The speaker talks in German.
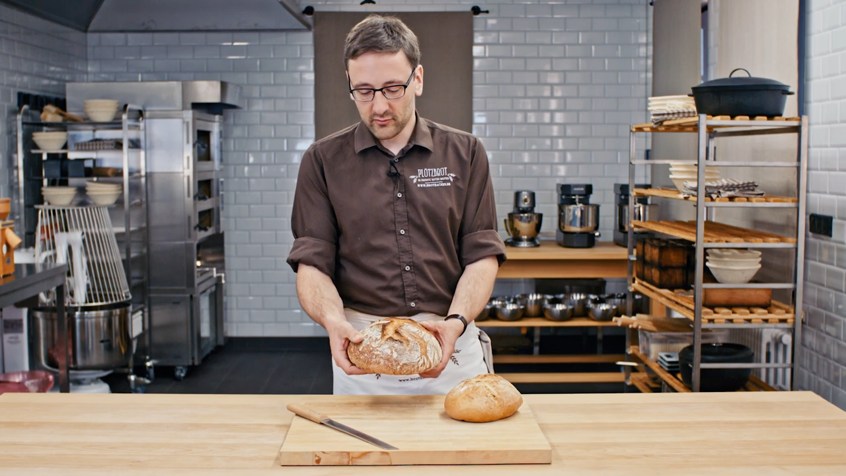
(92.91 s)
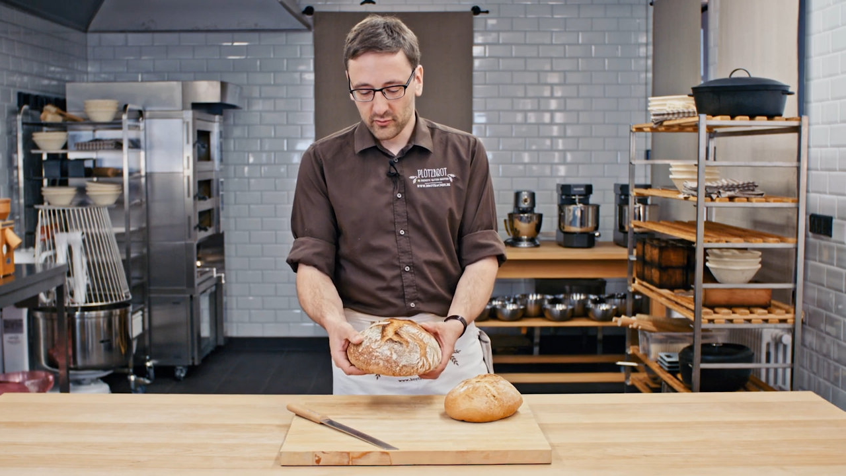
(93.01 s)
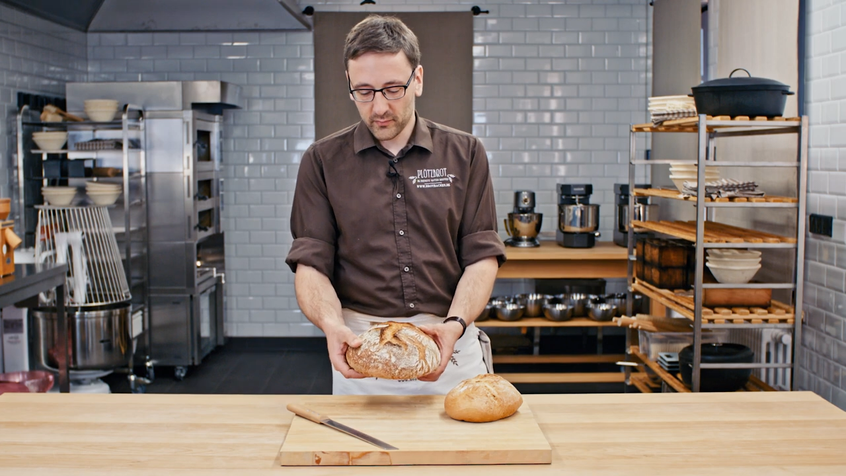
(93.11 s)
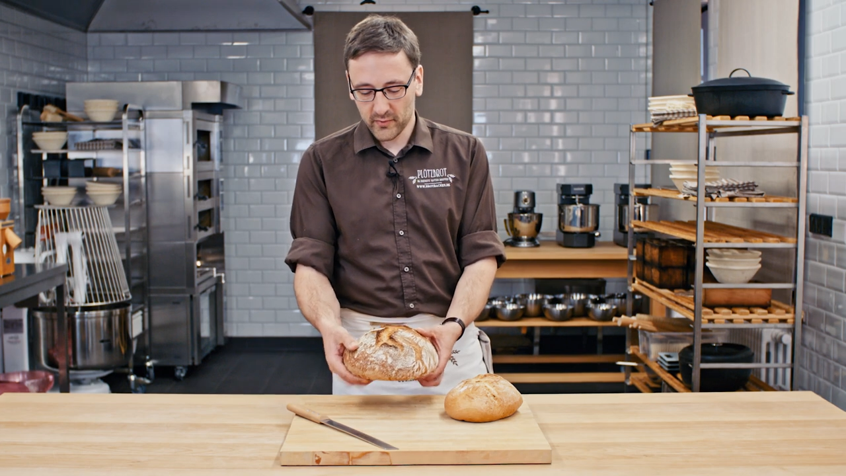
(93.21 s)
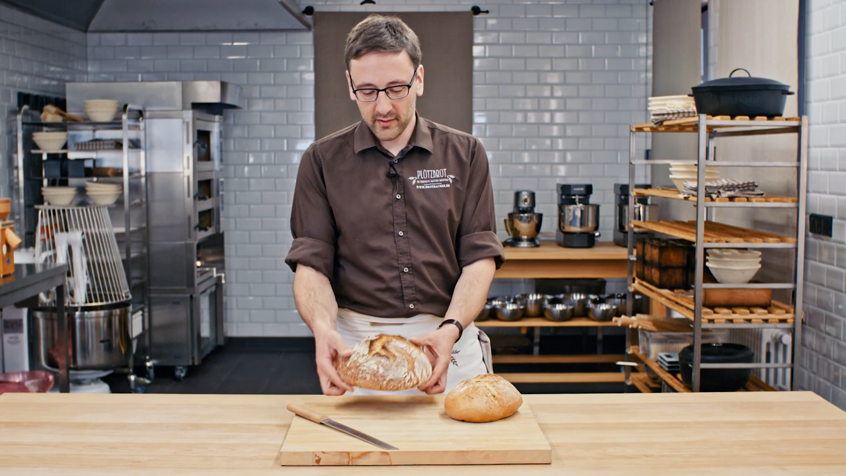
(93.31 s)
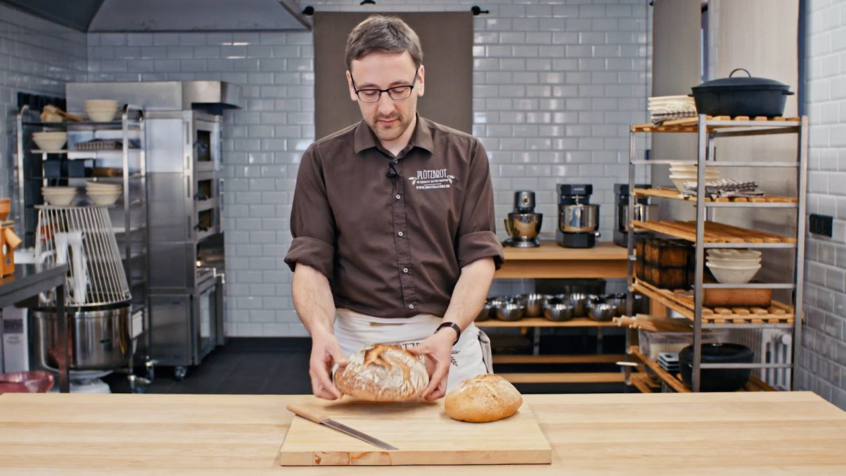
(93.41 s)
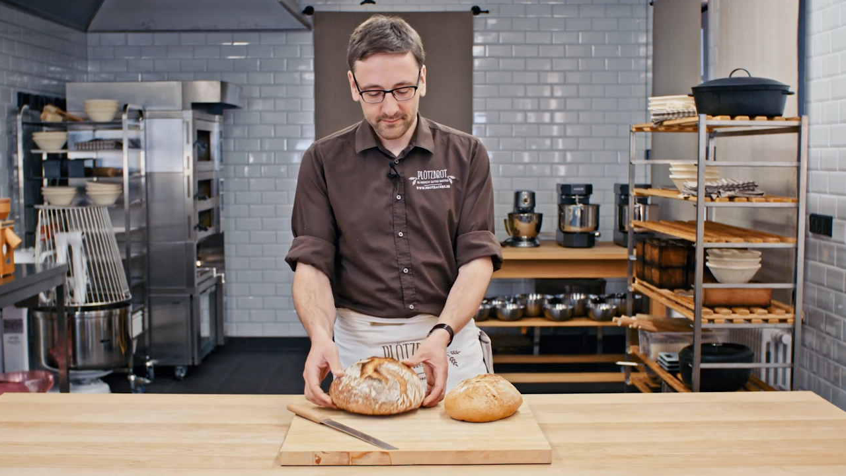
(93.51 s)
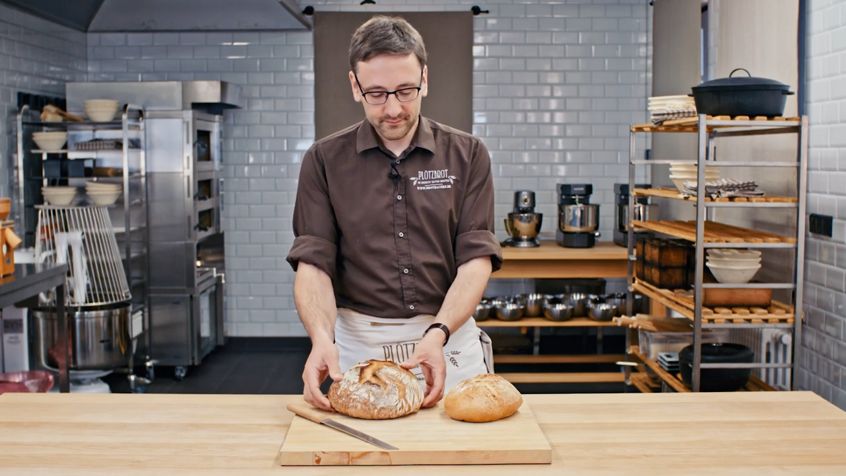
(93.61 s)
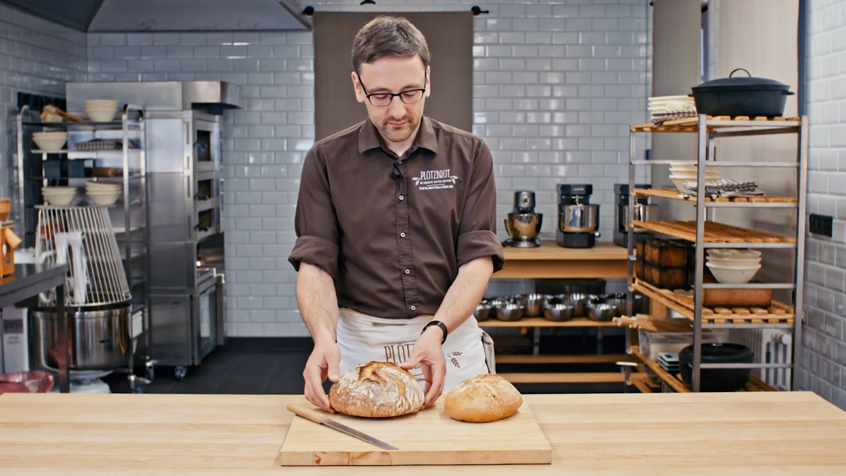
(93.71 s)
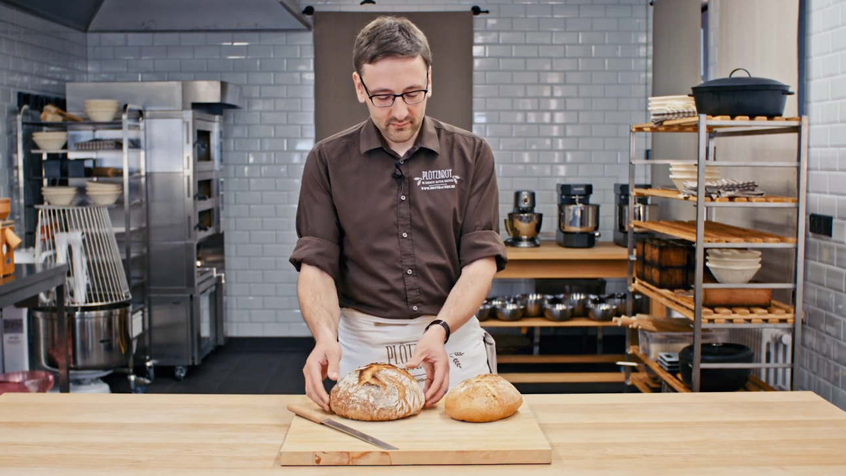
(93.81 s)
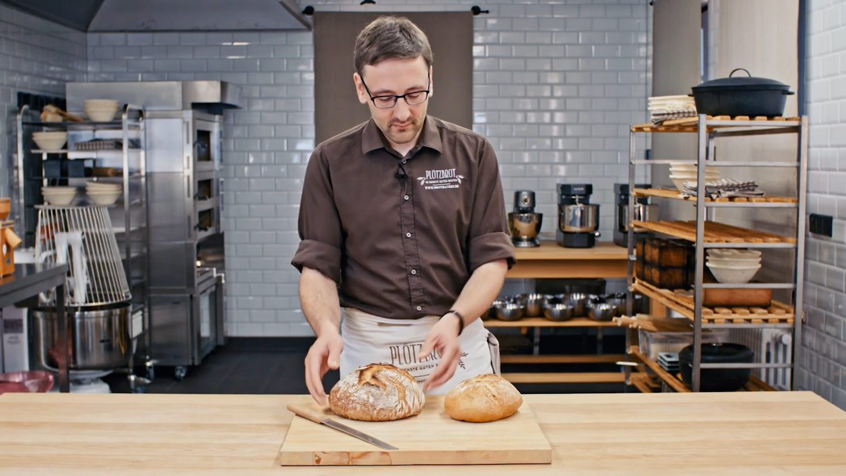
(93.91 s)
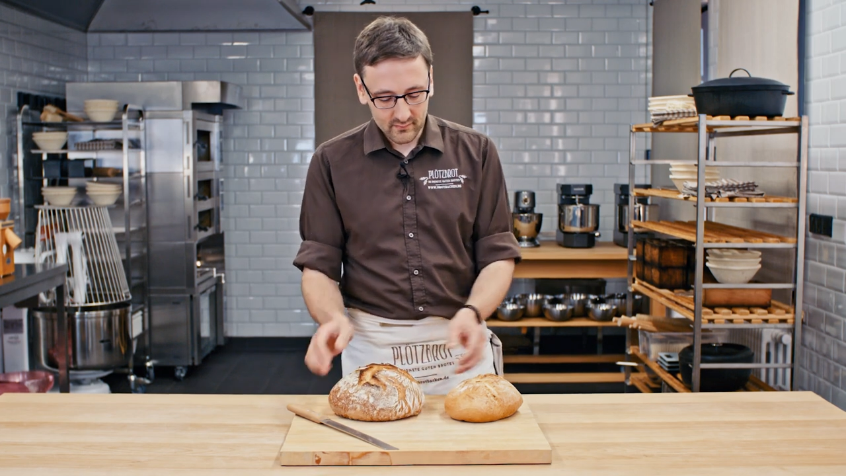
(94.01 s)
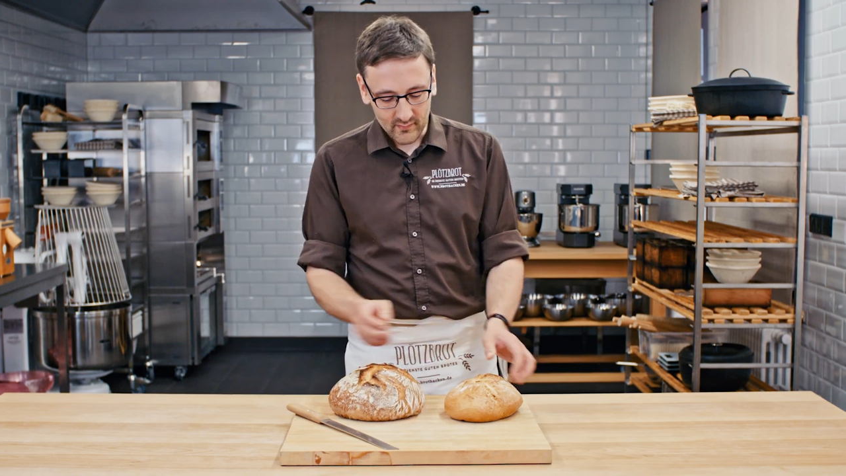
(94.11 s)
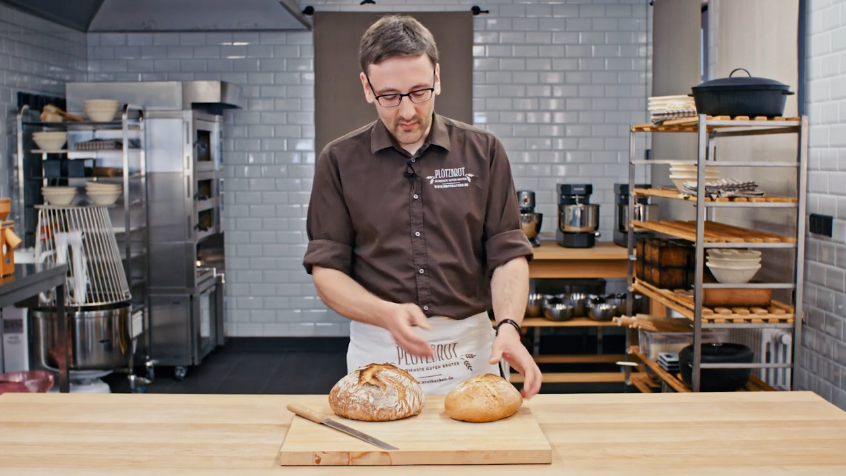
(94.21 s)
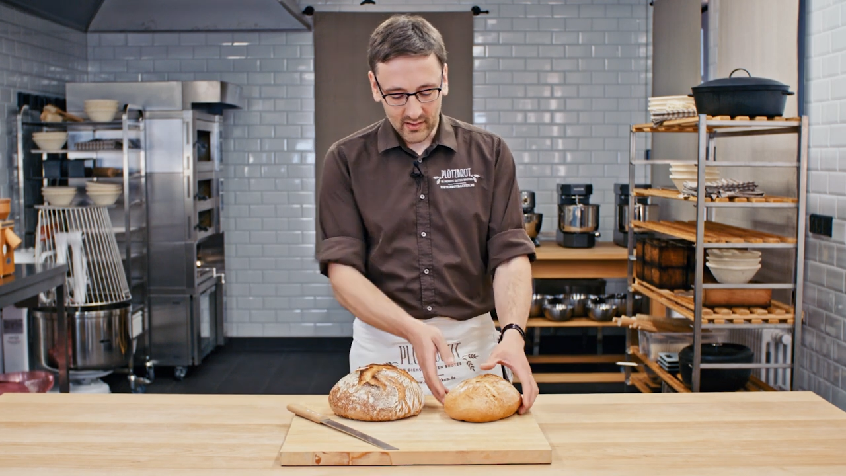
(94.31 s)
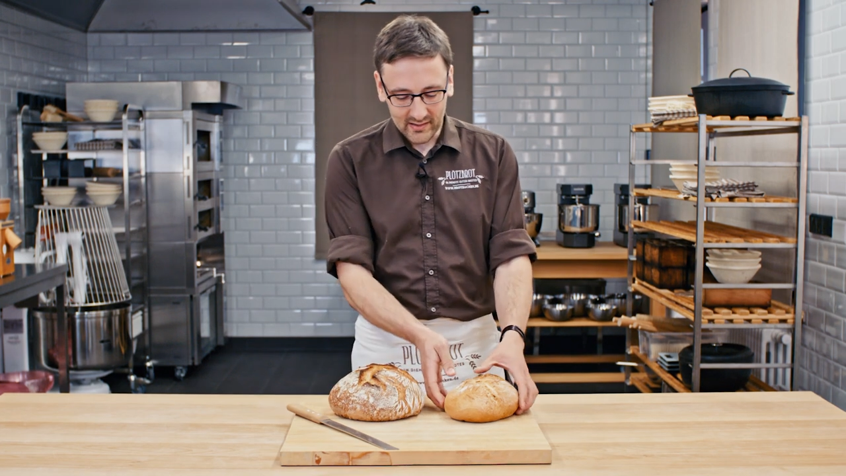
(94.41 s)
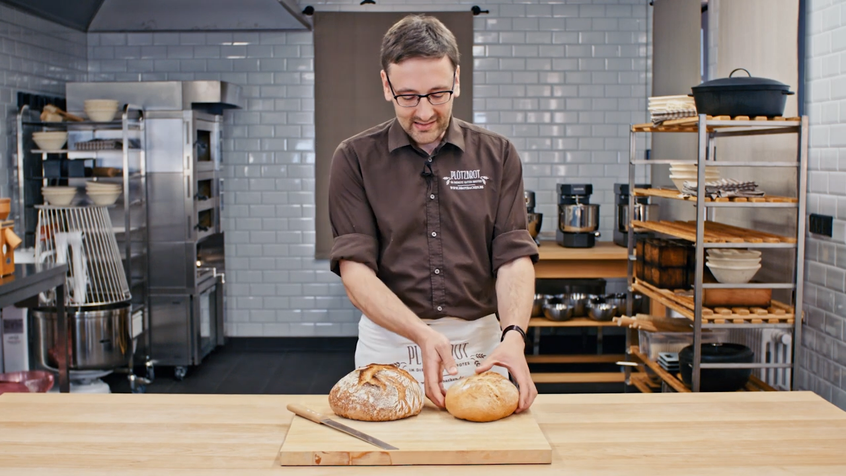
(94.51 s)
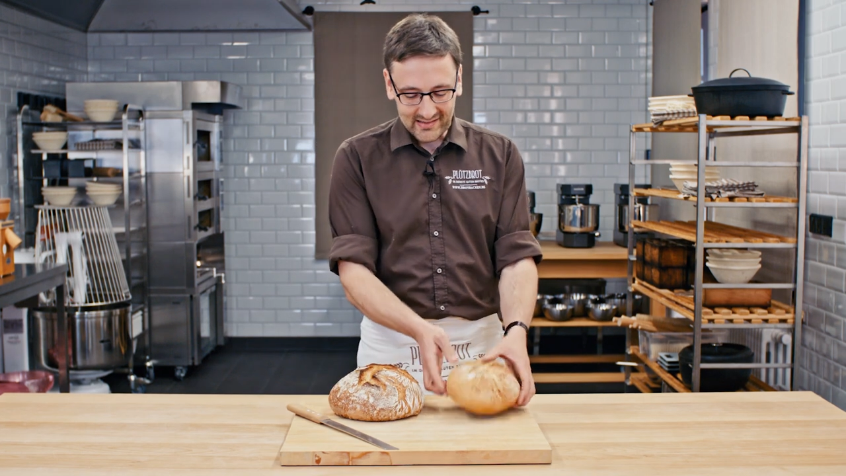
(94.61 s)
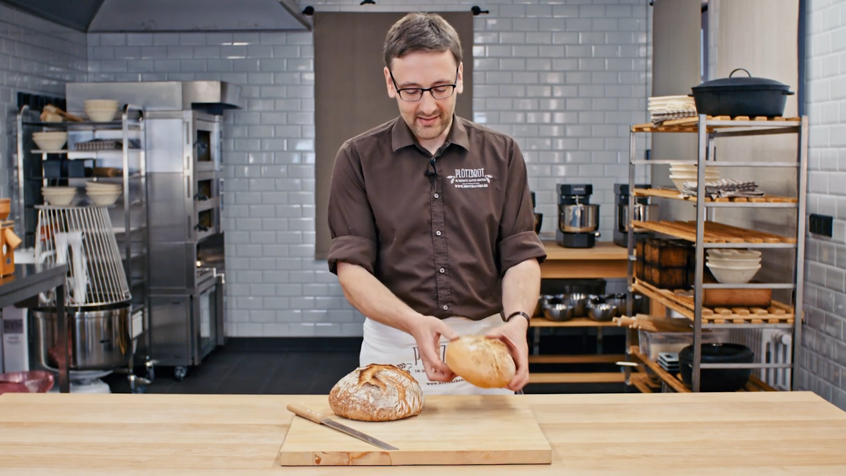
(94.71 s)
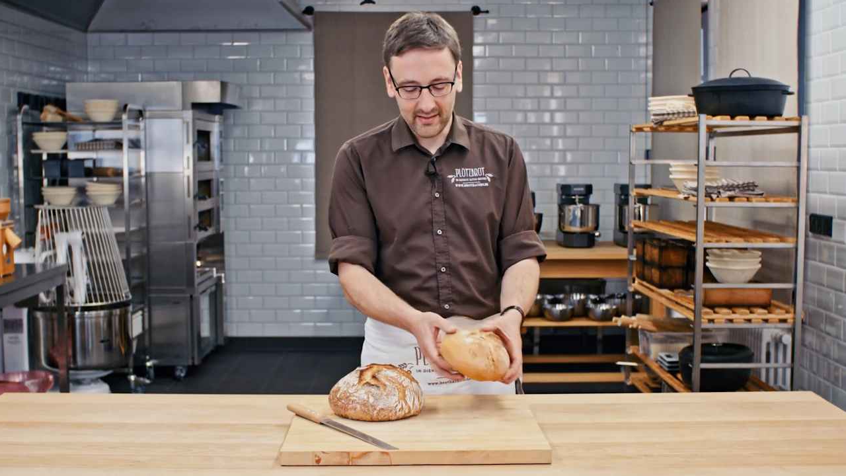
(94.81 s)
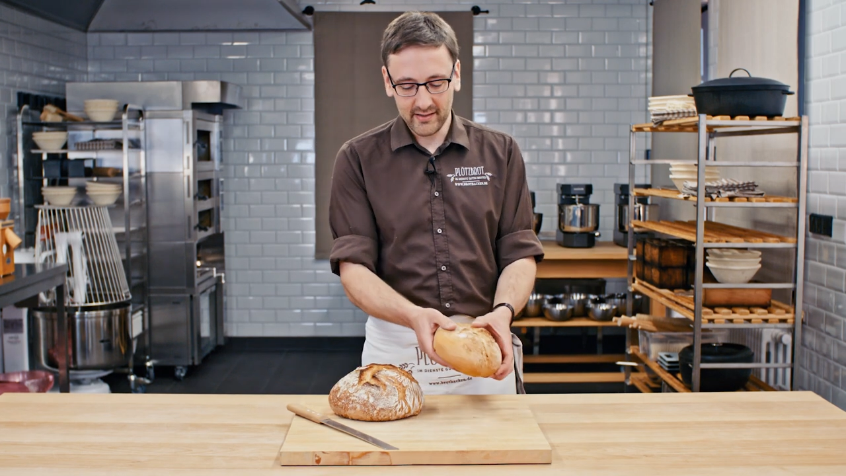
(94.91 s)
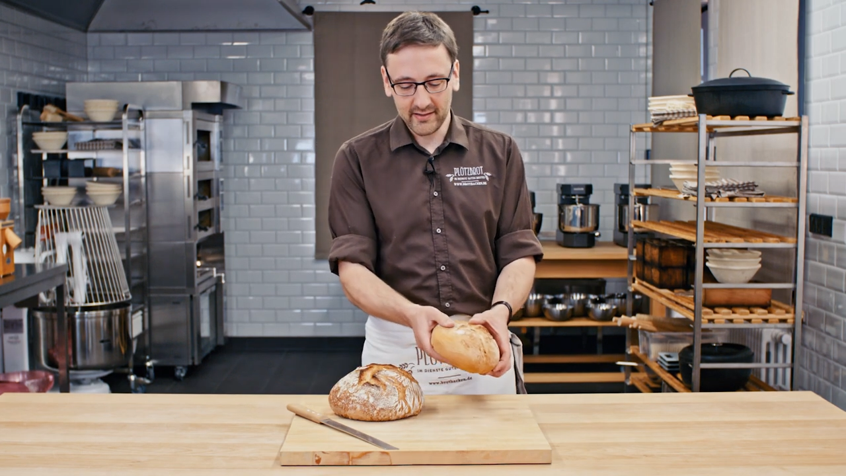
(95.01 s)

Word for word: knusprig. Die